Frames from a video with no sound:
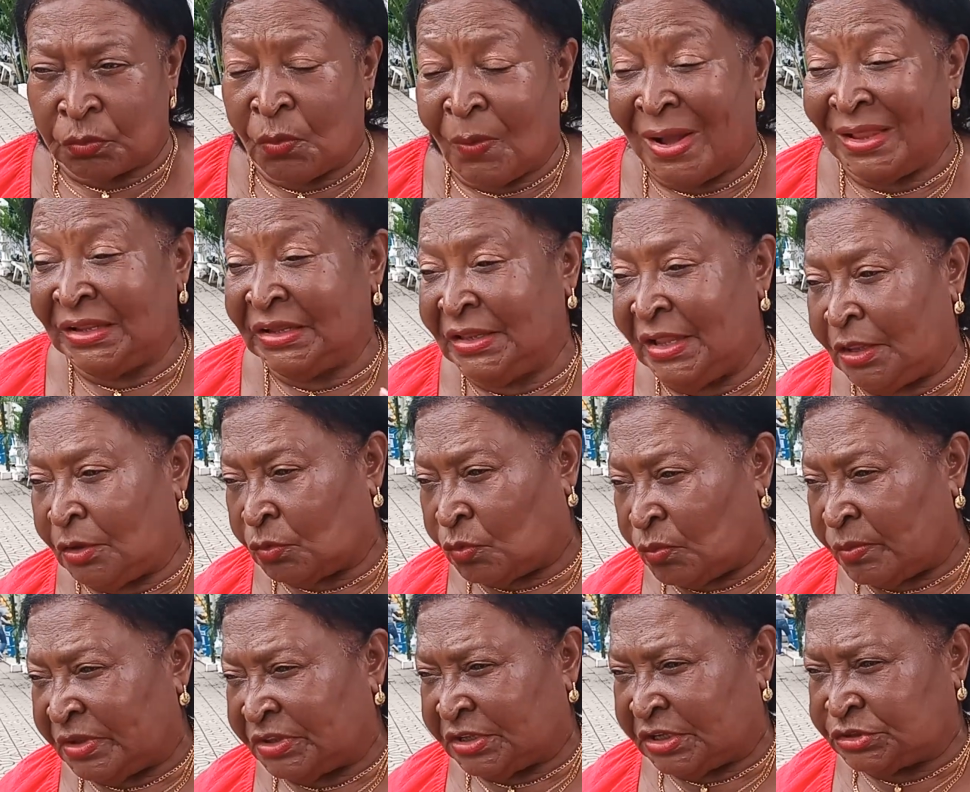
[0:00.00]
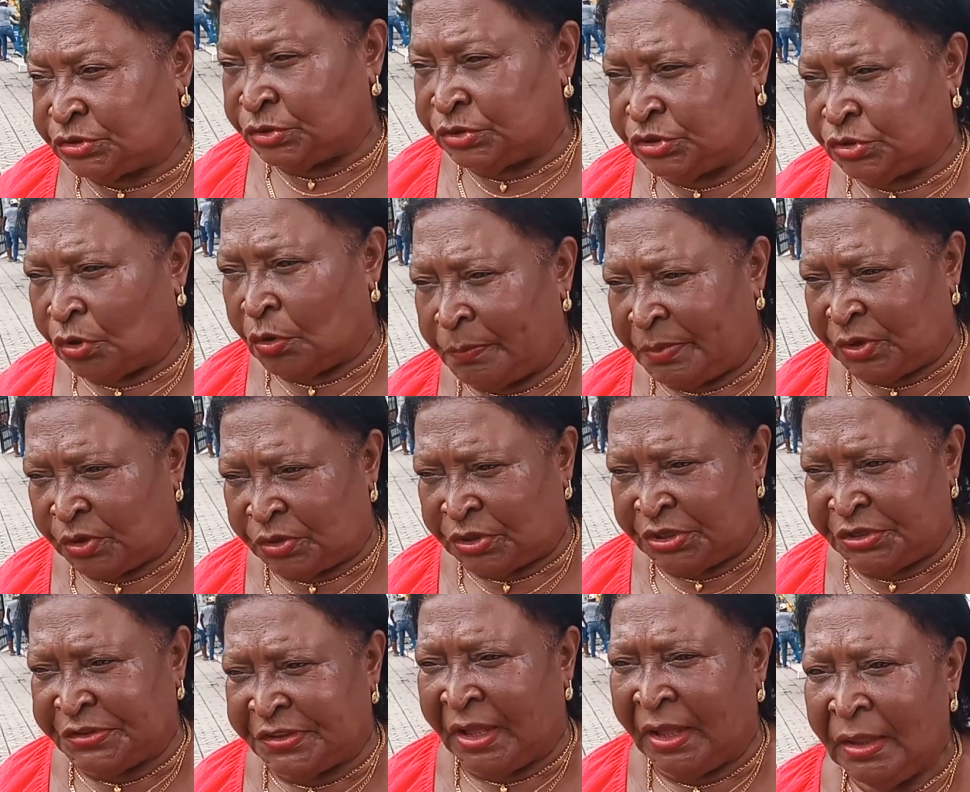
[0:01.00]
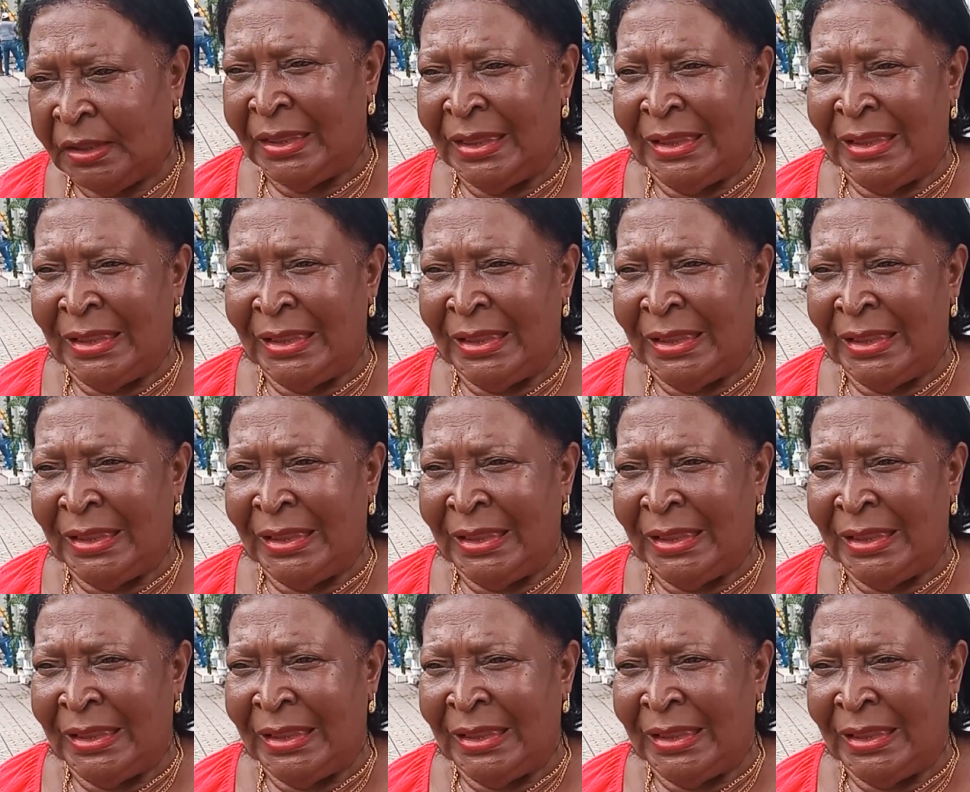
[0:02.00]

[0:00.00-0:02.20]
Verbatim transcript: ¿Cuál es la documentación, señor periodista?